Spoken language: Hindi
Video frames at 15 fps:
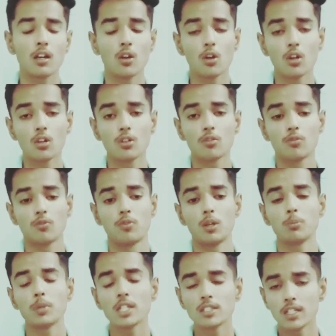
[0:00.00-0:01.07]
और वन
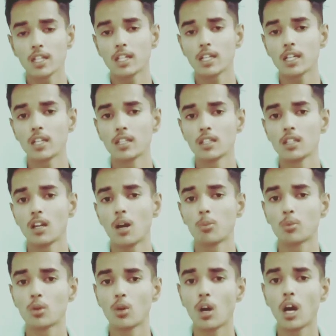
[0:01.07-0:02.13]
प्लस एट के अंदर
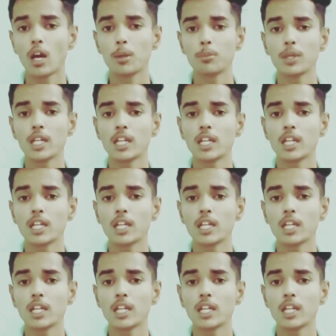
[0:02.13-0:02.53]
आपको आई